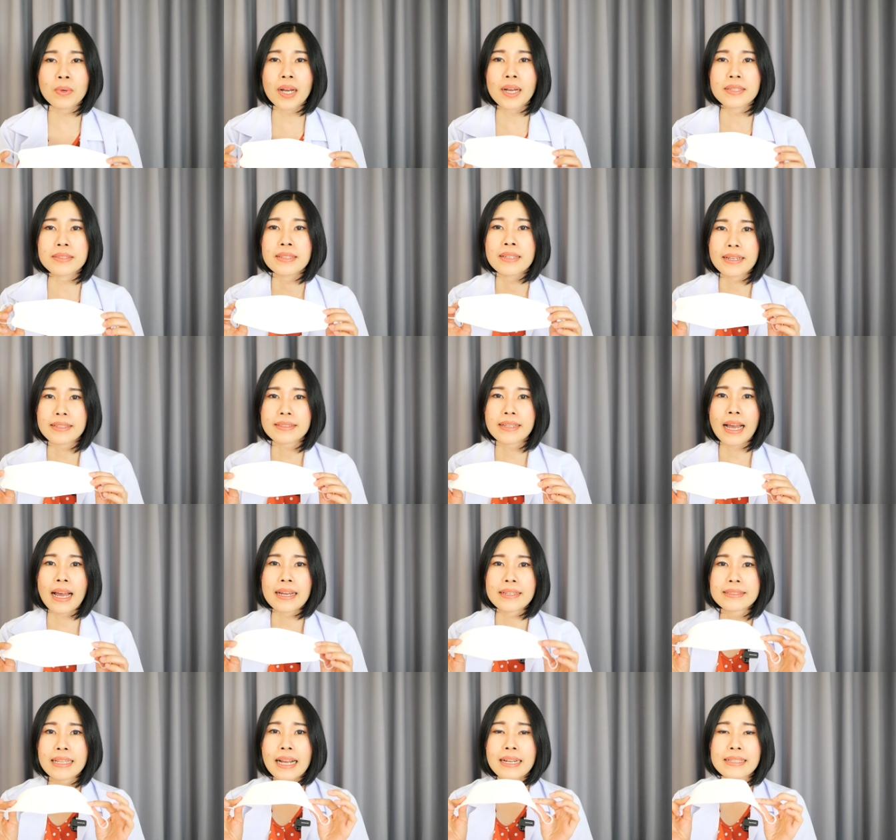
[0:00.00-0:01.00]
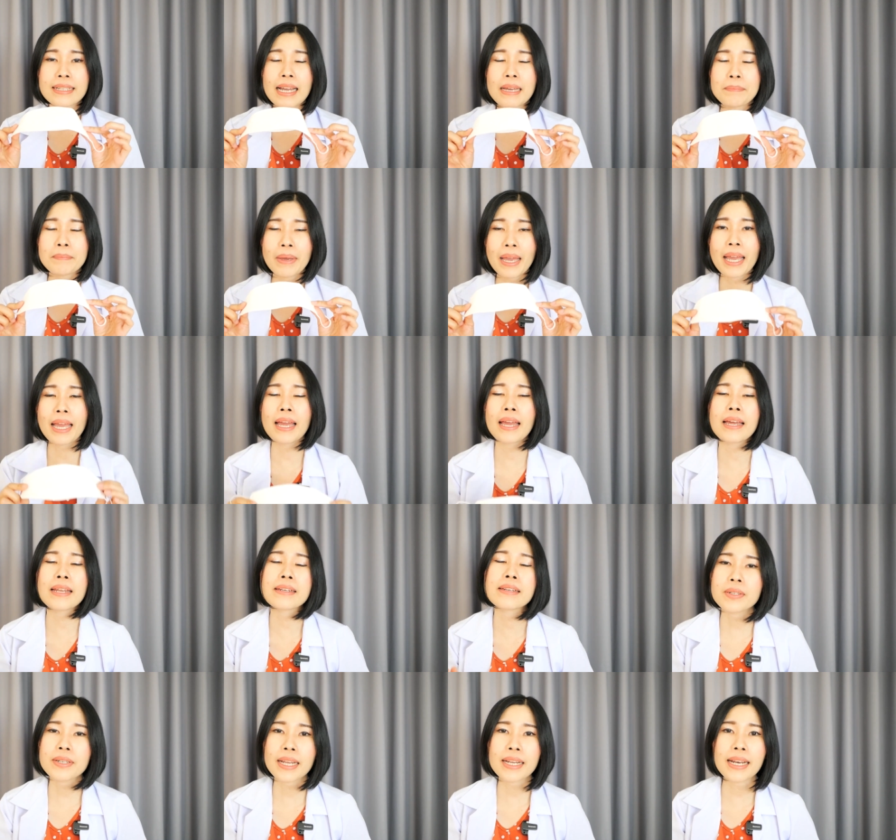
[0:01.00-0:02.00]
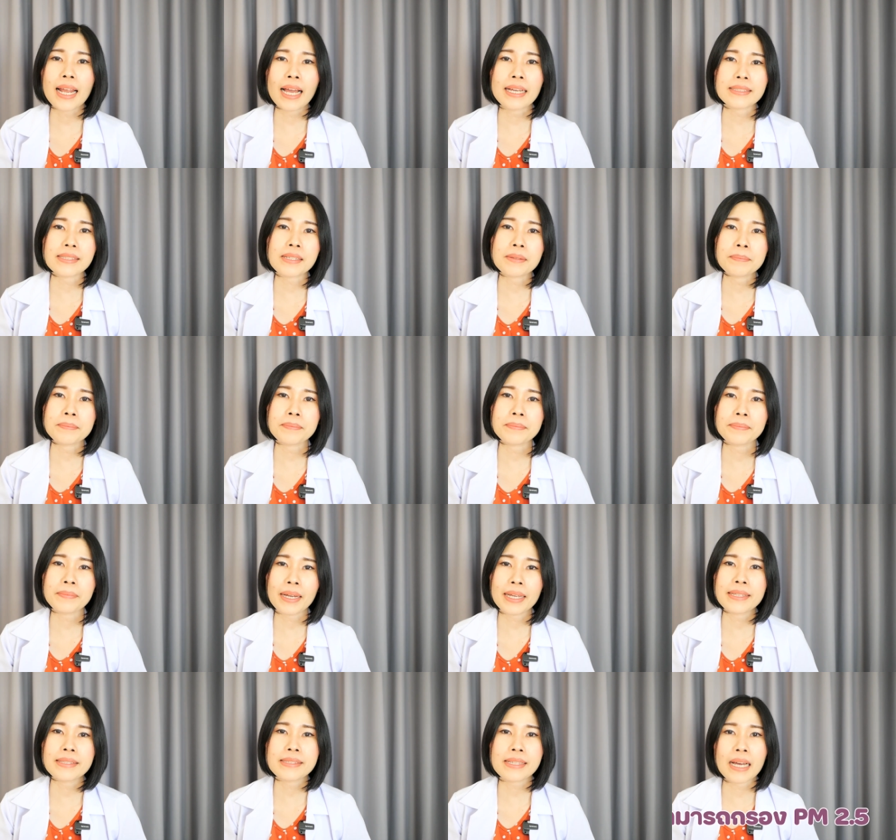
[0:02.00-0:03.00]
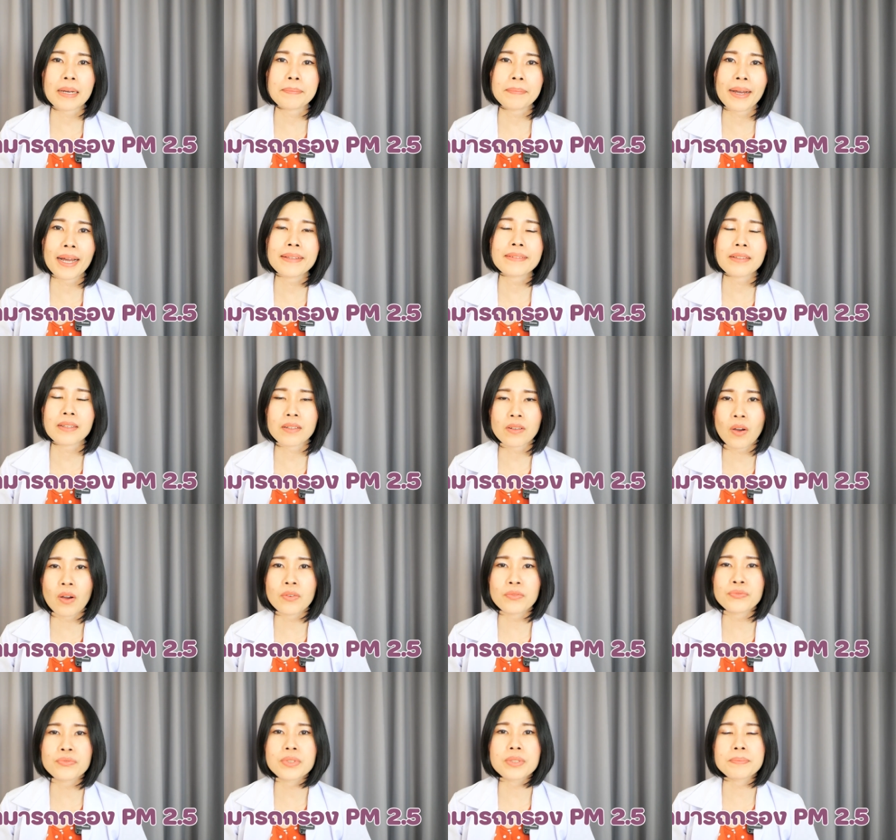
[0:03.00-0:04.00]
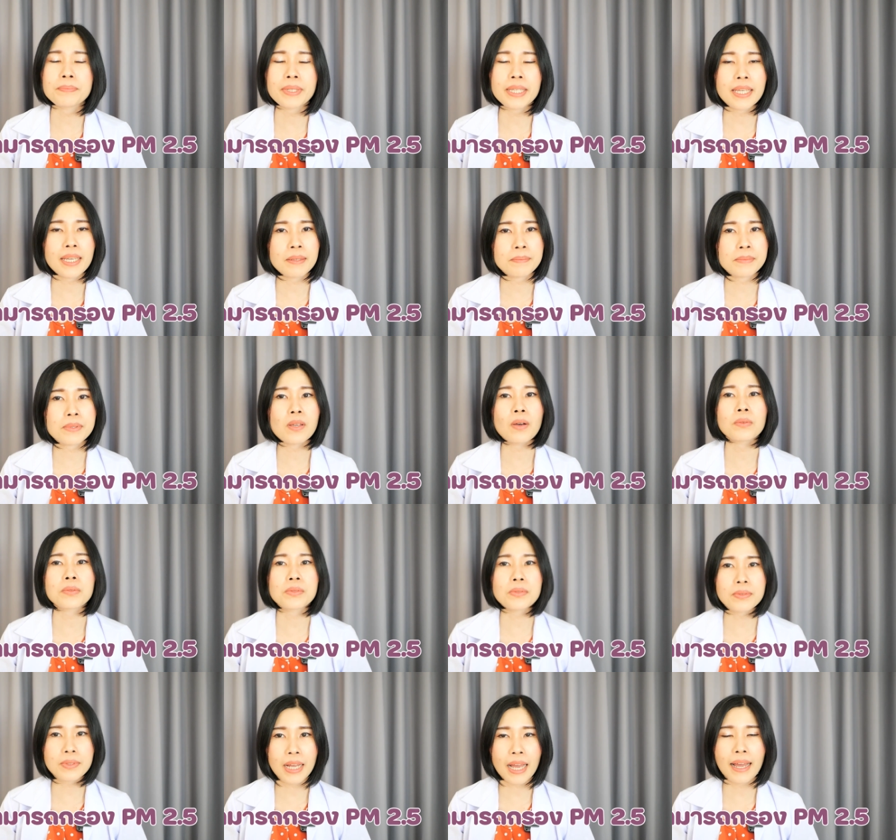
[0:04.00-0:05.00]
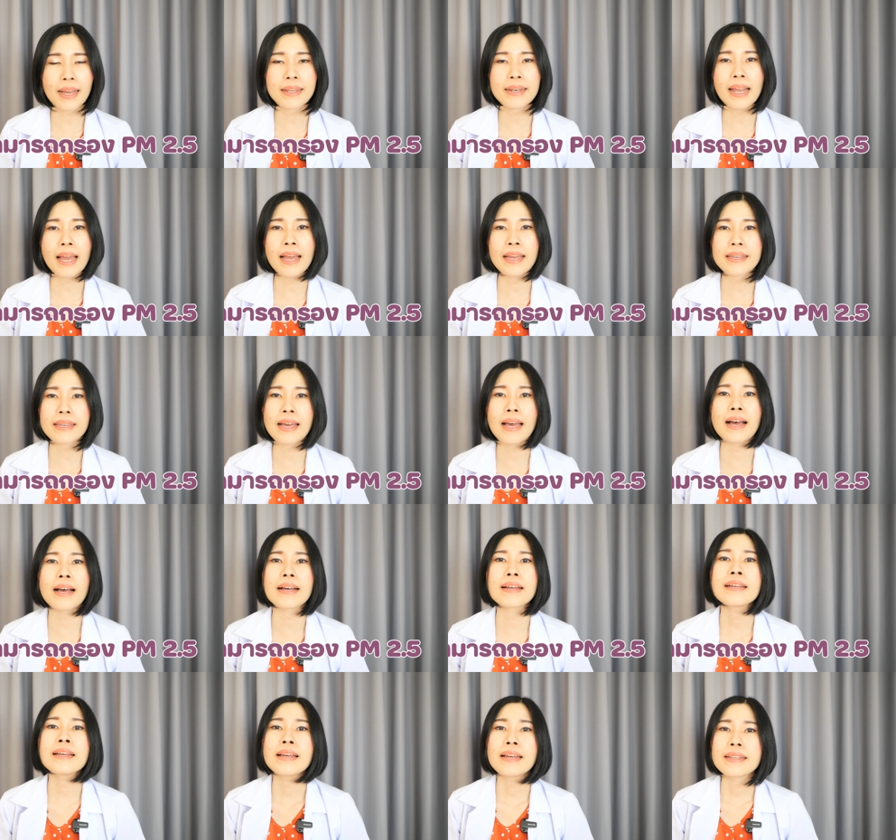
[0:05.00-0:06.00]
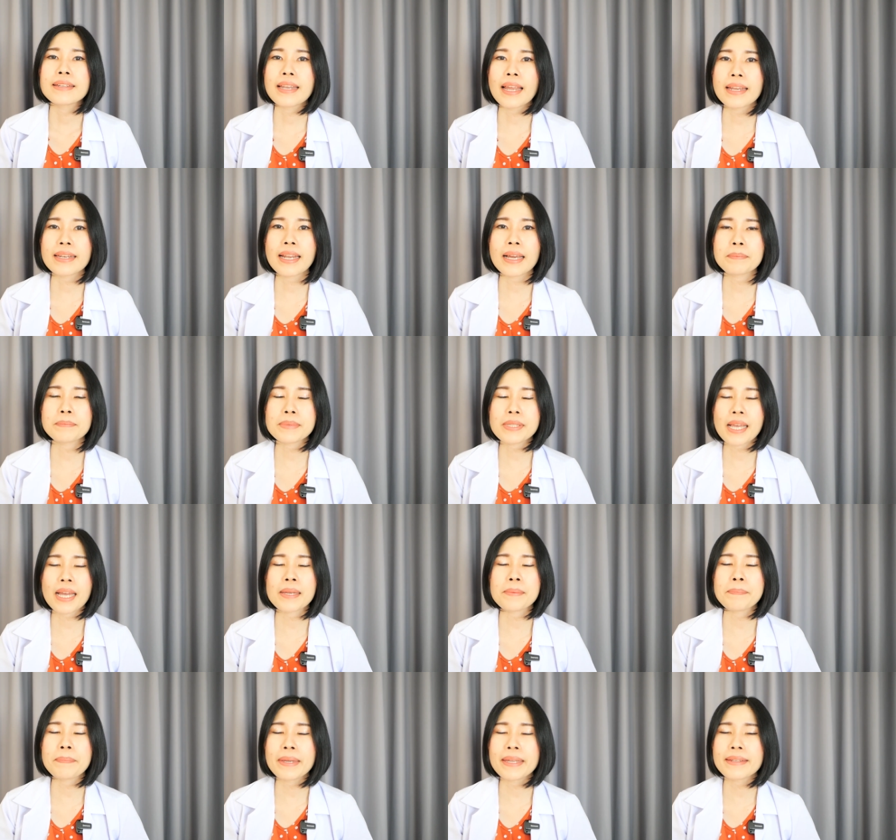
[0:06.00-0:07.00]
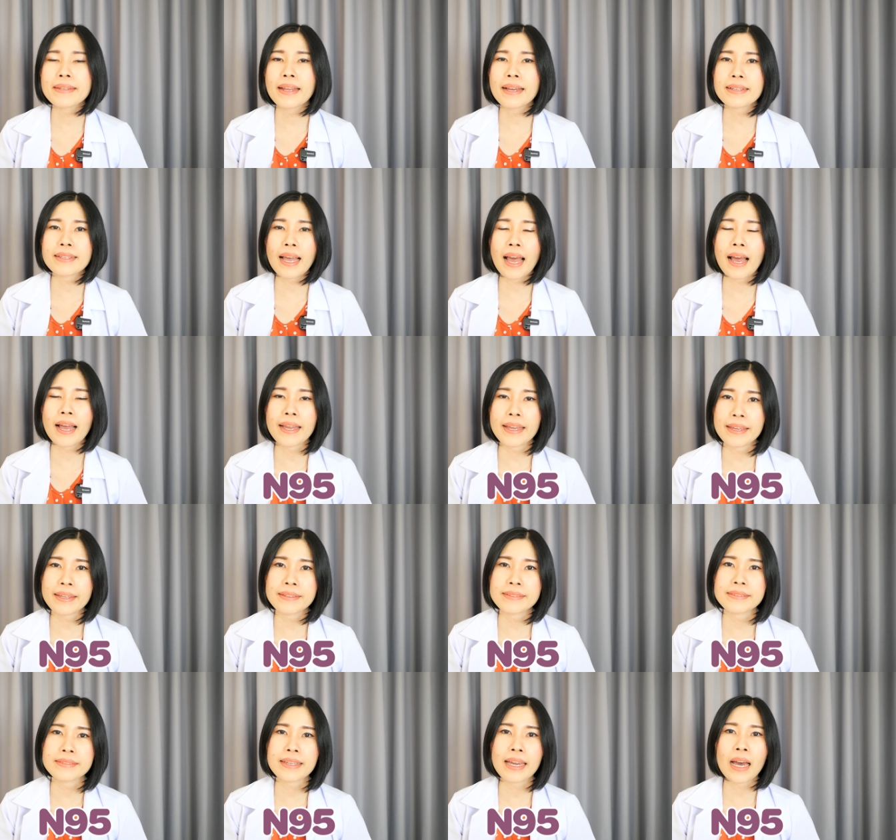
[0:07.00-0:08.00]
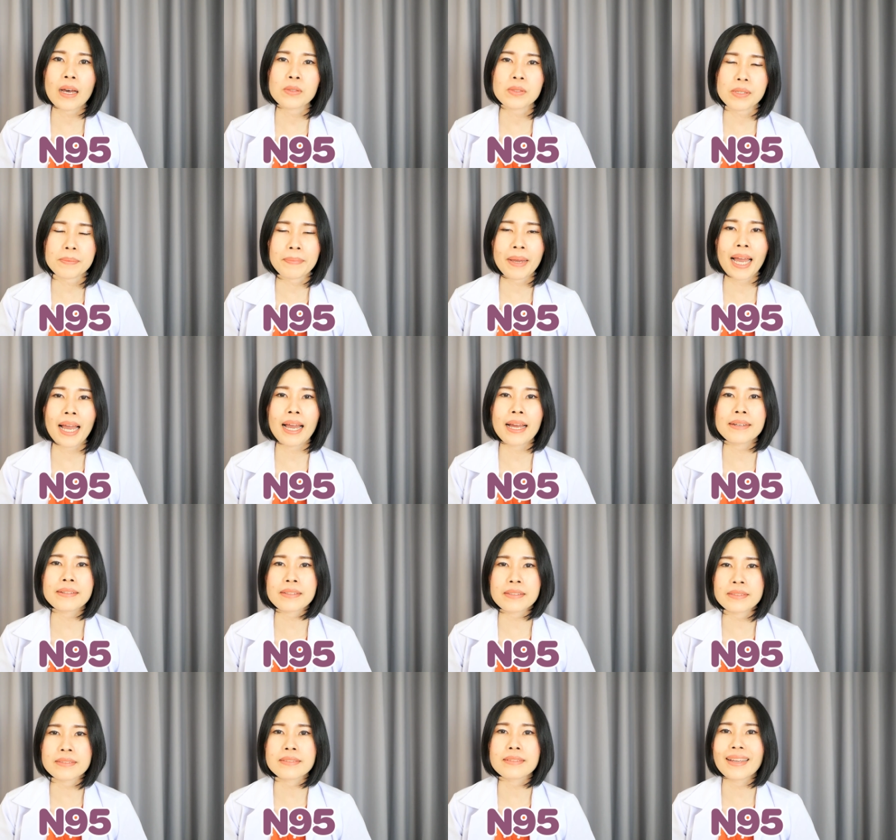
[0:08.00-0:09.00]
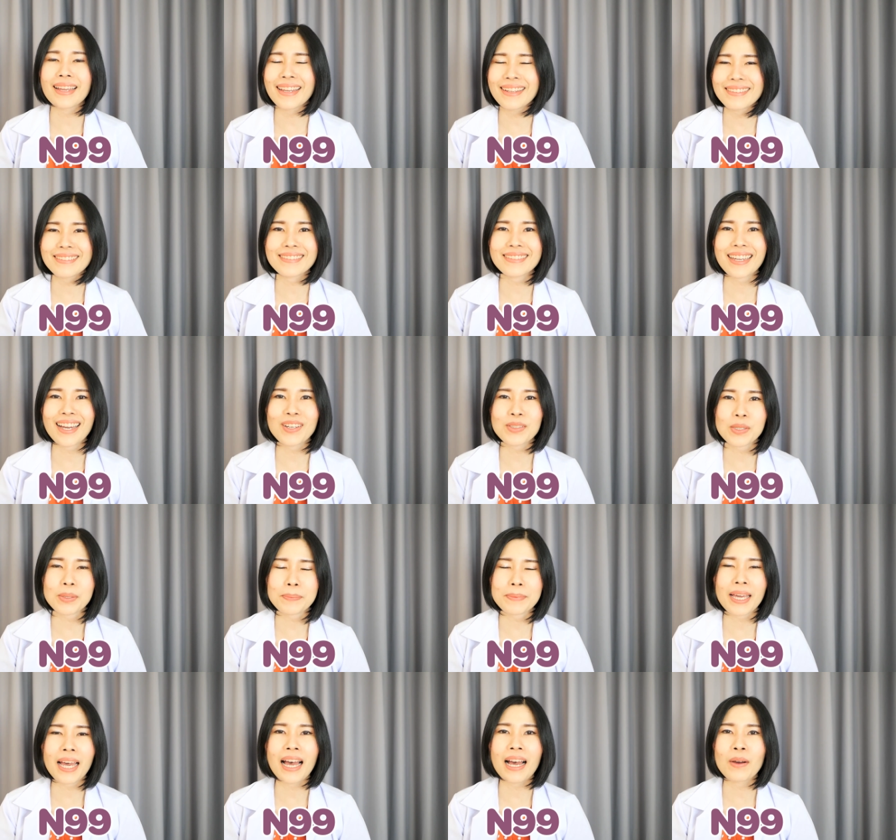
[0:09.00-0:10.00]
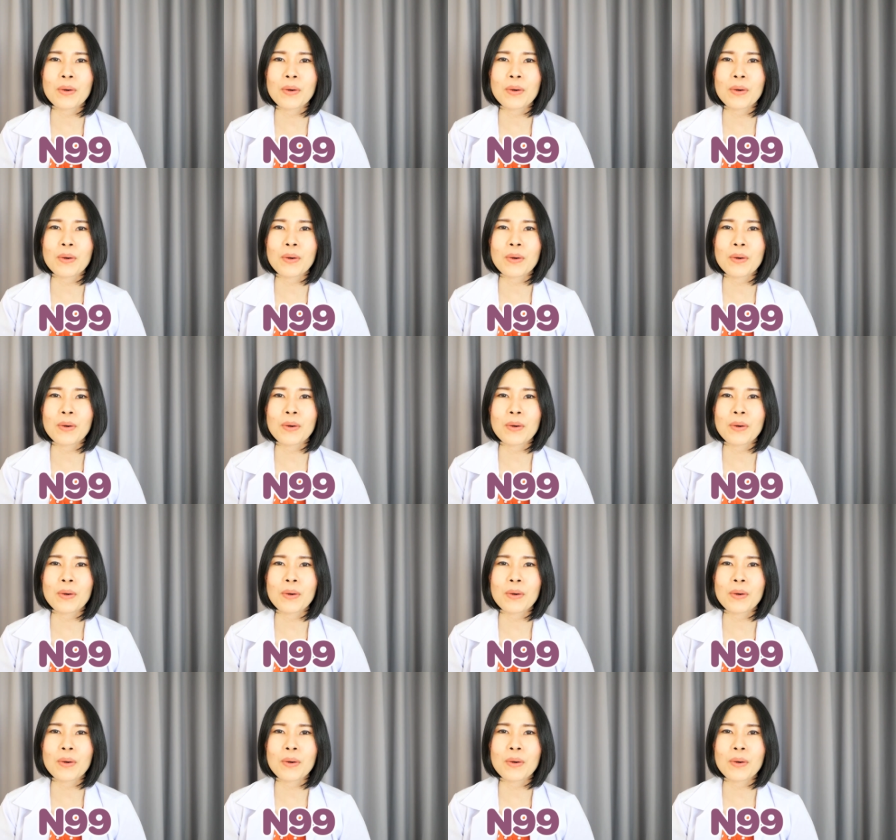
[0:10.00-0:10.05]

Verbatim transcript: อว่าหน้ากากทางการแพทย์พวกนั้นอาจจะไม่สามารถกรองฝุ่น PM 2.5 ได้ค่ะ แนะนำใส่เป็นหน้ากาก N95 หรือ N99